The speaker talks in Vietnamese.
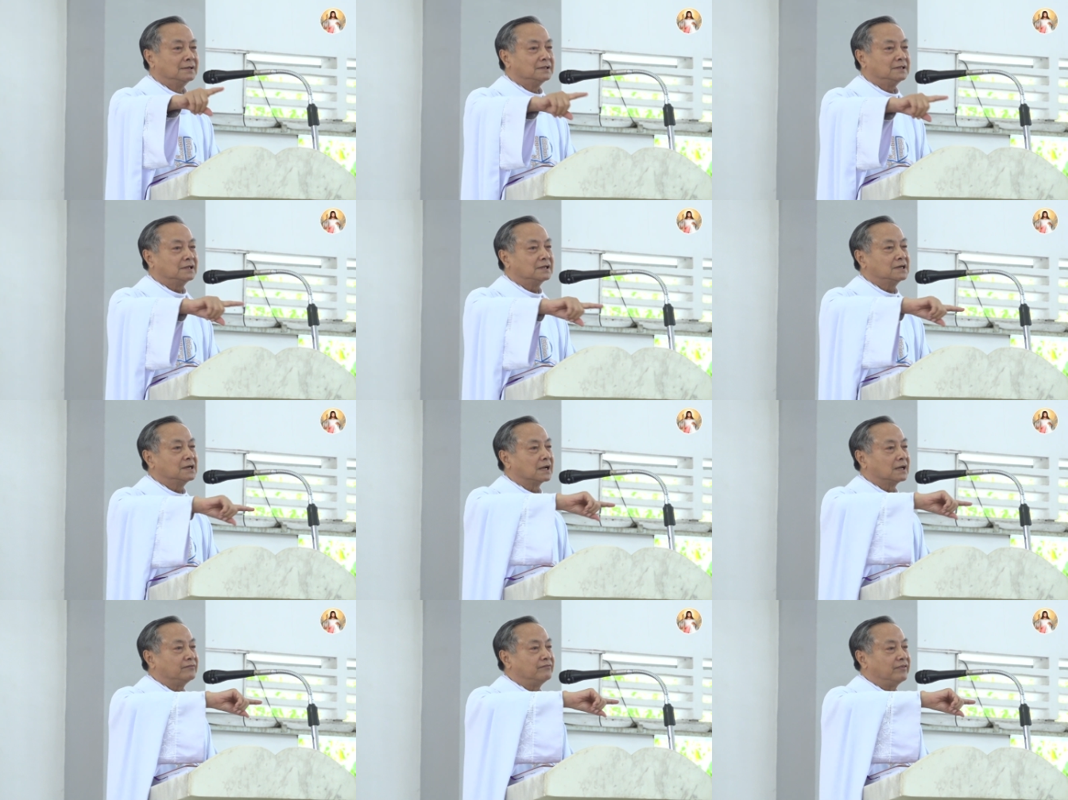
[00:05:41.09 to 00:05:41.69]
những
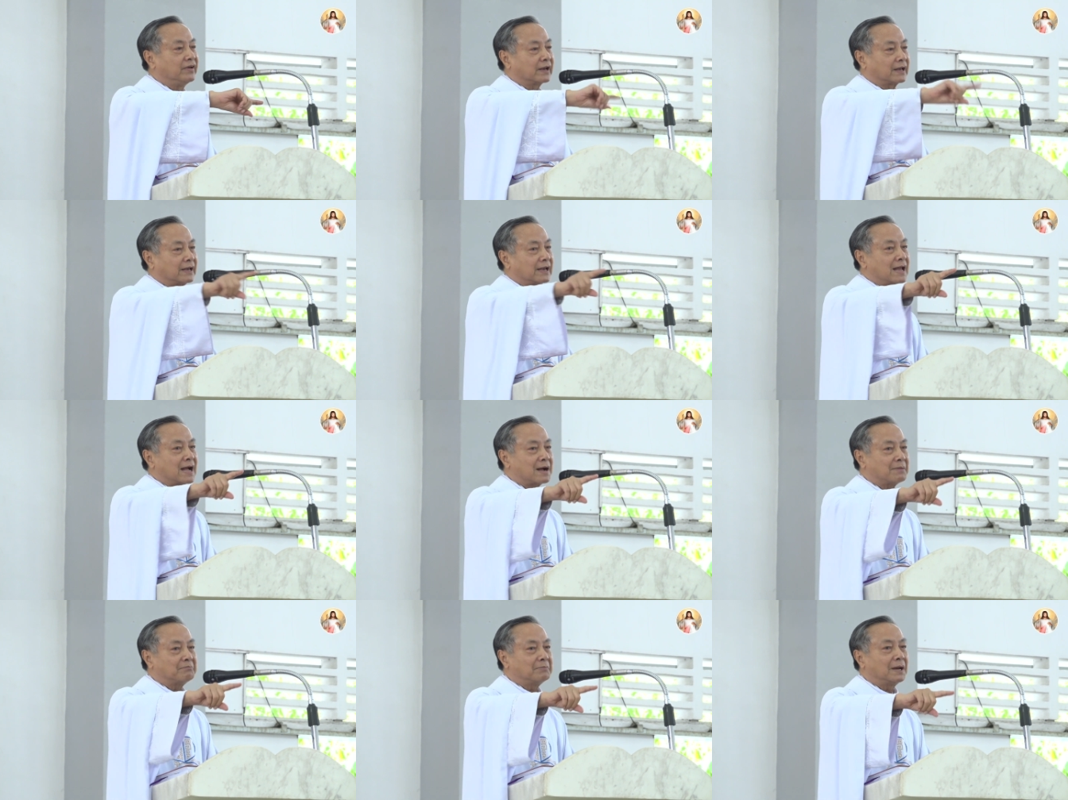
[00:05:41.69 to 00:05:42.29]
người Việt
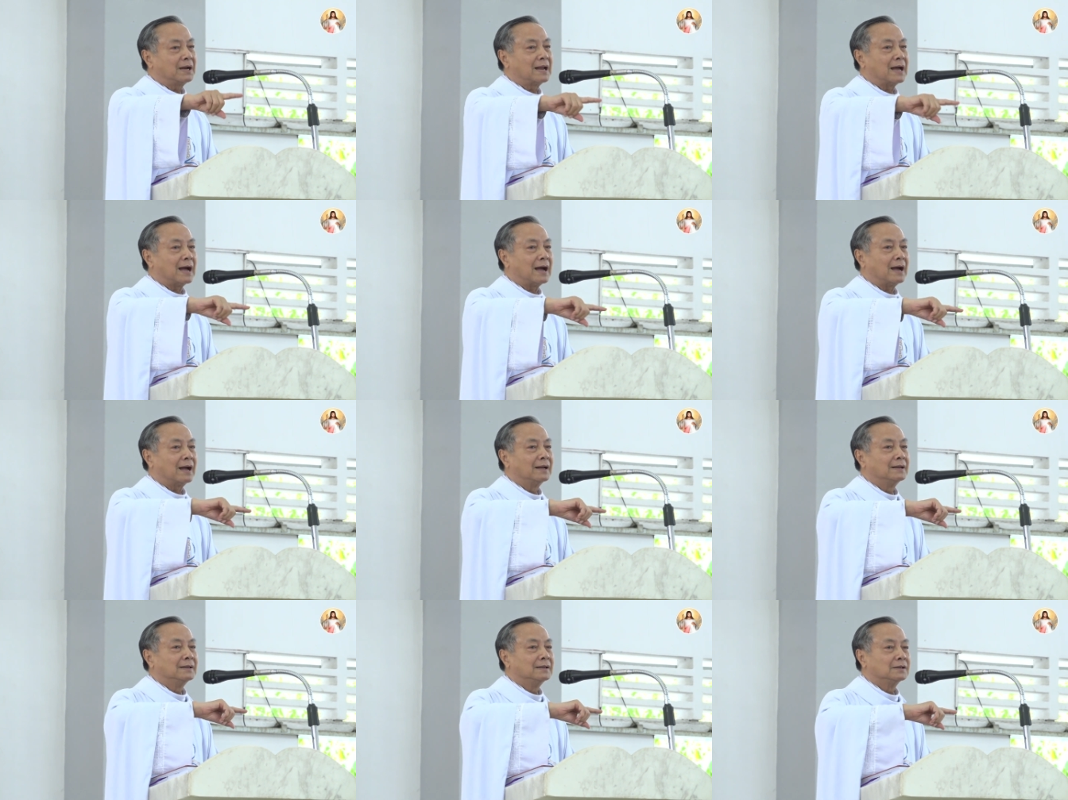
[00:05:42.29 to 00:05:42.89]
Nam hay
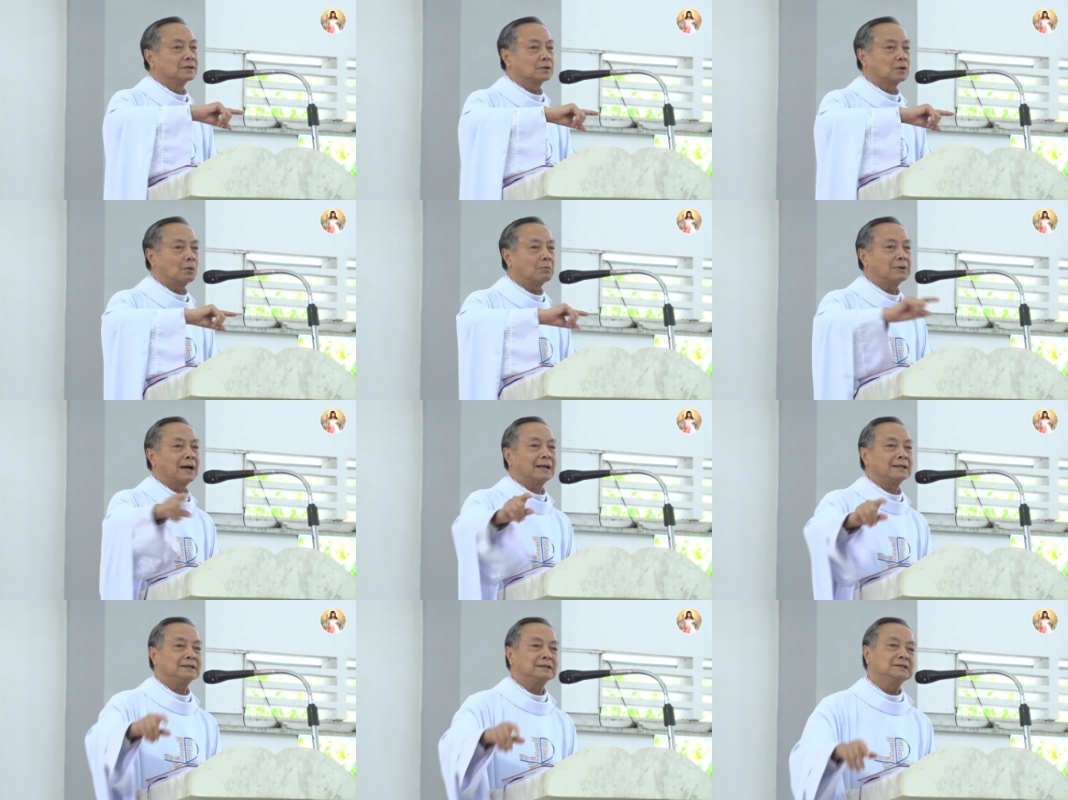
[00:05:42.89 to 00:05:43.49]
là cũng
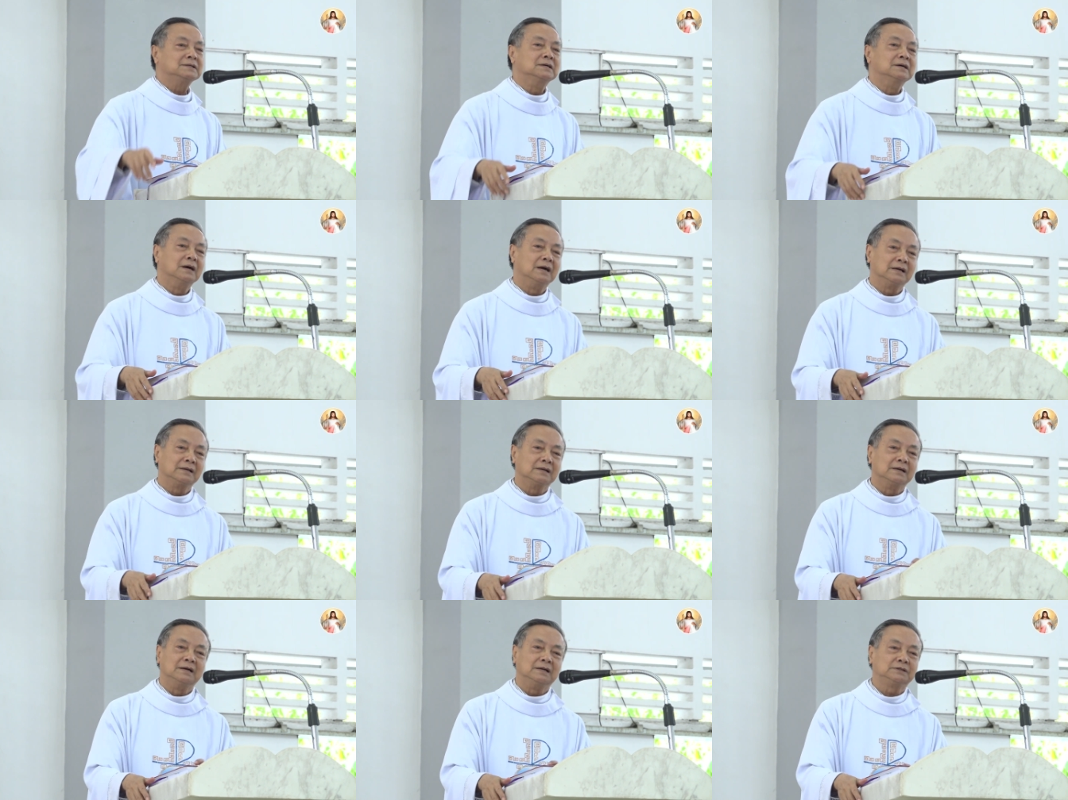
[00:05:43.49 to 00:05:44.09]
là những
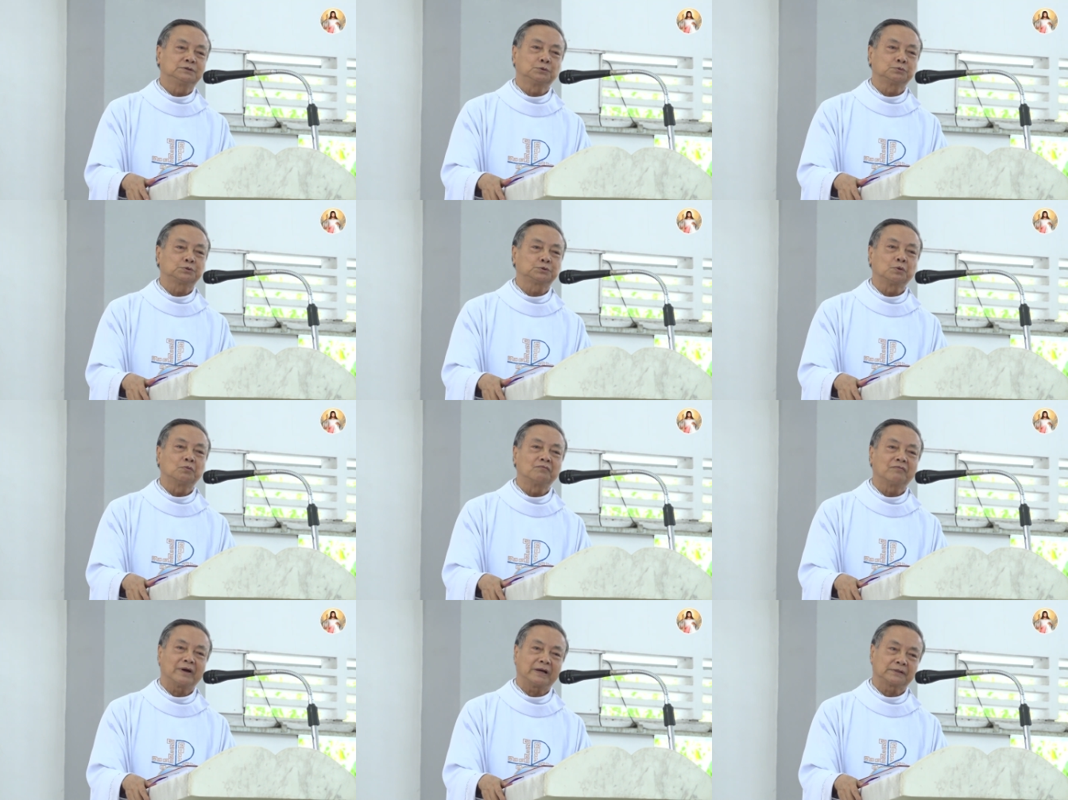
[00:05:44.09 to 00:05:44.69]
người
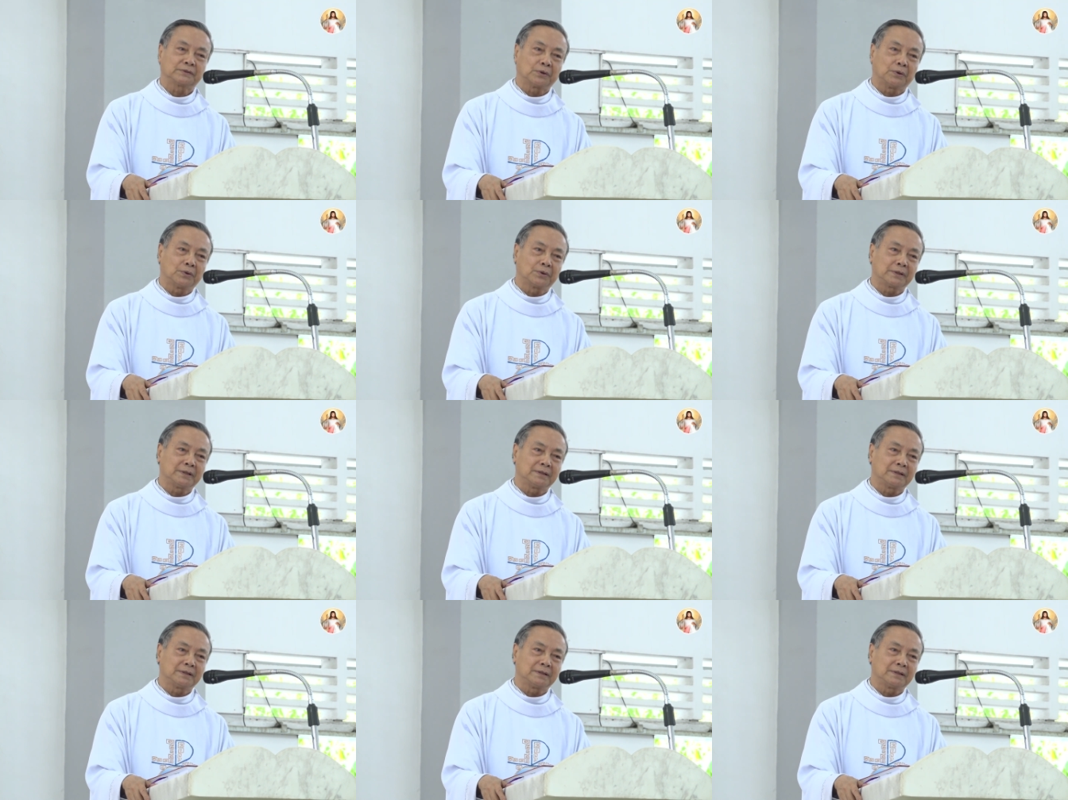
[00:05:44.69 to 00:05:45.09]
chung vậy thôi.